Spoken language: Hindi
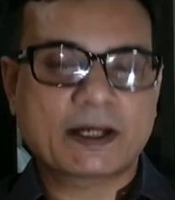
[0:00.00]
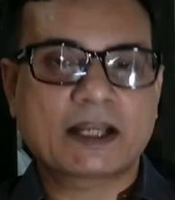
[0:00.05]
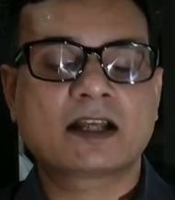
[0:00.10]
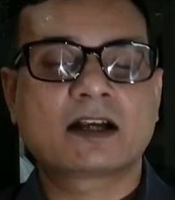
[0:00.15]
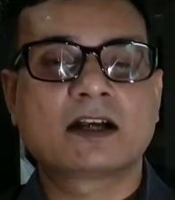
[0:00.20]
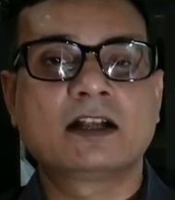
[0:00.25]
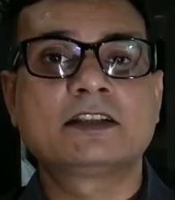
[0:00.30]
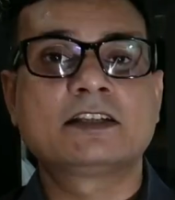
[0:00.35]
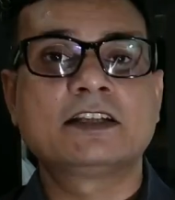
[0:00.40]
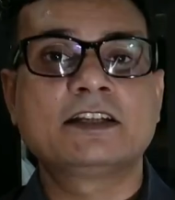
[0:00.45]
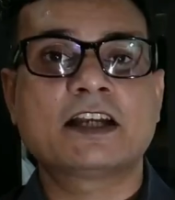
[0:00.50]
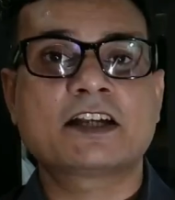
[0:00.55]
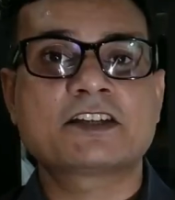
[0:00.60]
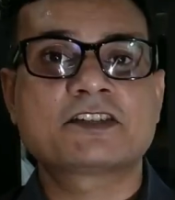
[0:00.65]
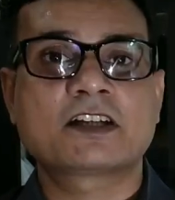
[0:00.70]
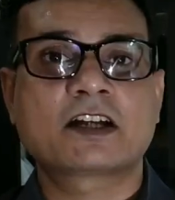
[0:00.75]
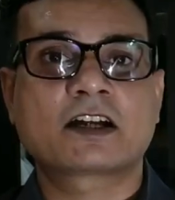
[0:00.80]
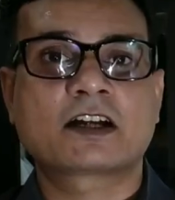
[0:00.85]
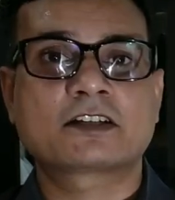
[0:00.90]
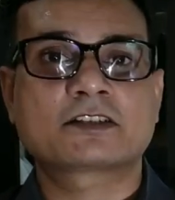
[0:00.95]
पहला गलती
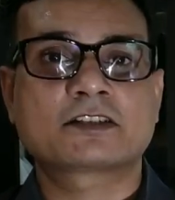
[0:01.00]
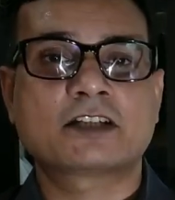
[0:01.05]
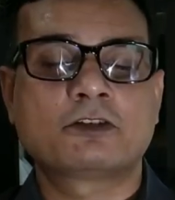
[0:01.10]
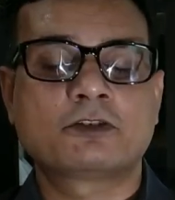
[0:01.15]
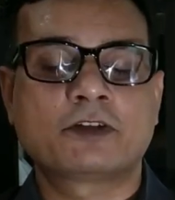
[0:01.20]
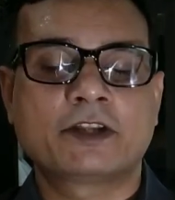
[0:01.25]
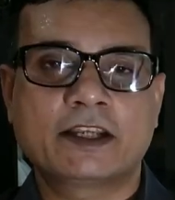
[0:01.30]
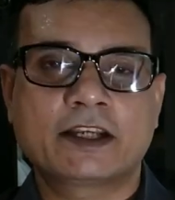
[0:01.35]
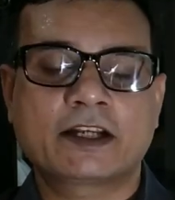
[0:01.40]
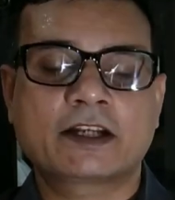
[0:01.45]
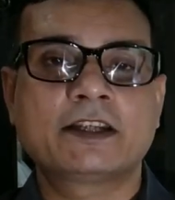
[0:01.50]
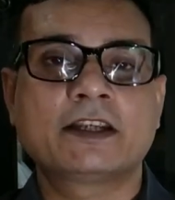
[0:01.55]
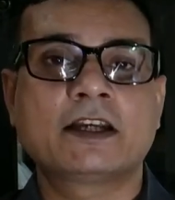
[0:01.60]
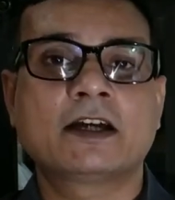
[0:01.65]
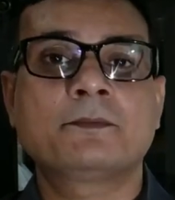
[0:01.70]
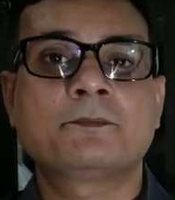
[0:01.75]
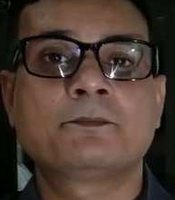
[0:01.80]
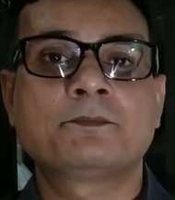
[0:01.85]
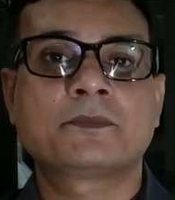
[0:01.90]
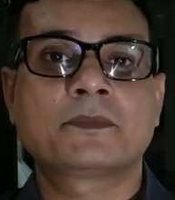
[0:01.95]
याचिकाकर्ताओं ने ये
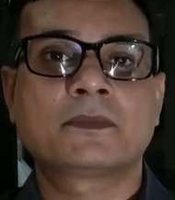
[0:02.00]
किया